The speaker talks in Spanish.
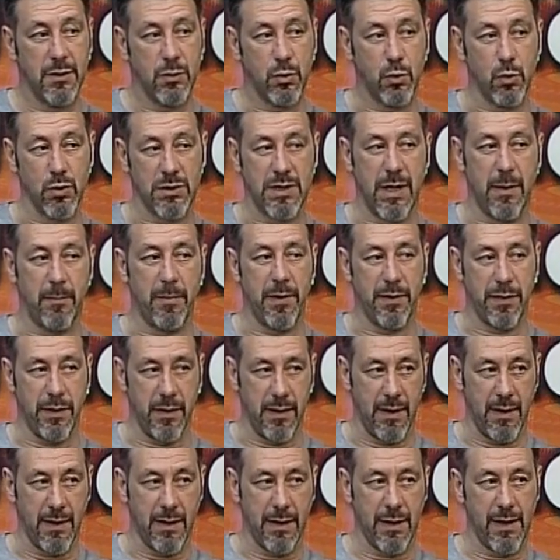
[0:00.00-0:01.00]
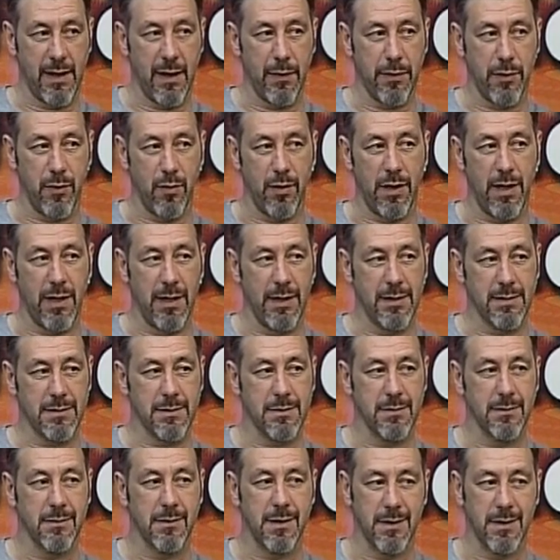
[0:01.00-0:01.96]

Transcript: tus capacidades relacionales,